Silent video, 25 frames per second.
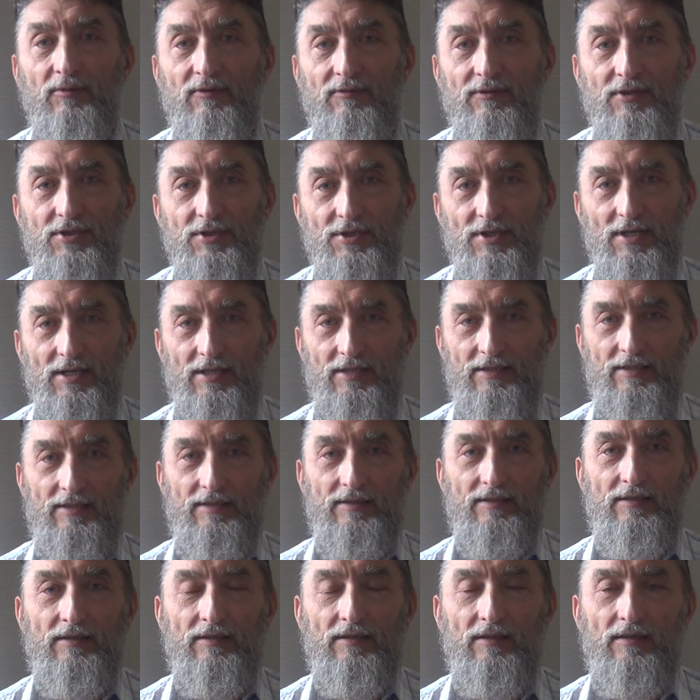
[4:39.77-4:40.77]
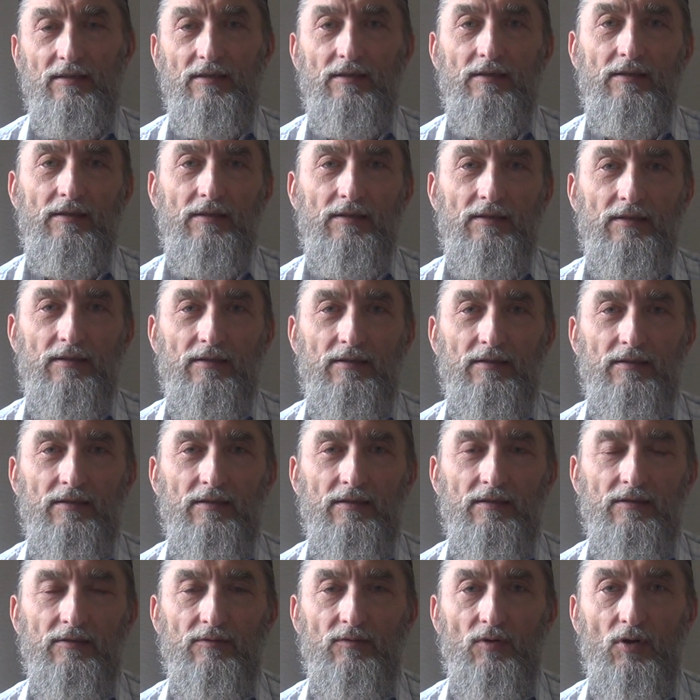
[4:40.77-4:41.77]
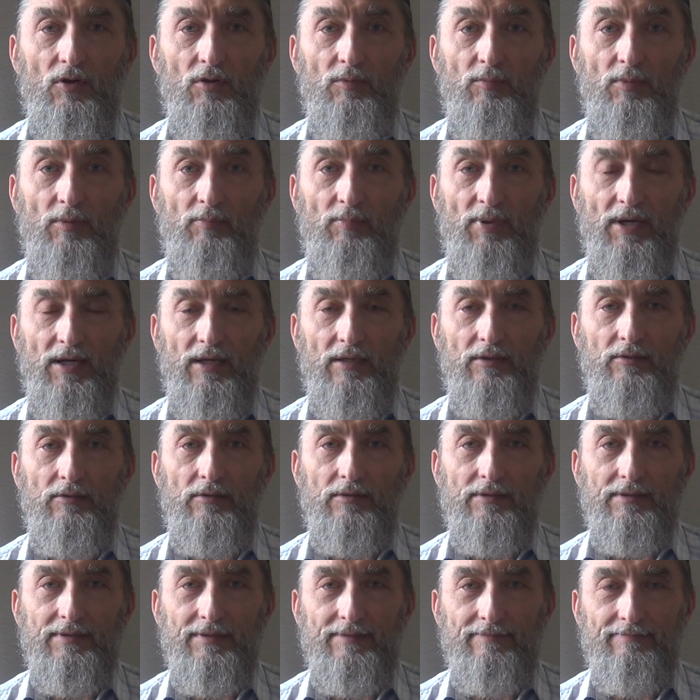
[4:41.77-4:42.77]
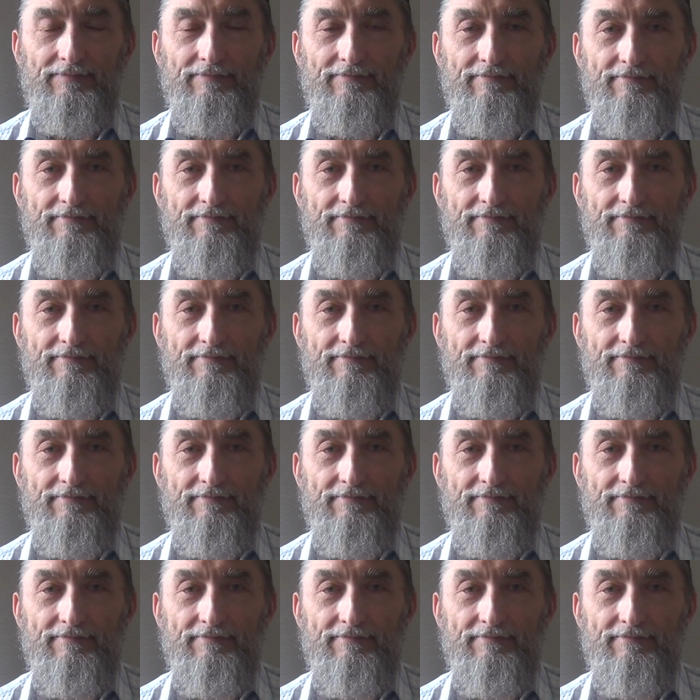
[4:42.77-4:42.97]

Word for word: движении. Э, вроде бы парадокс.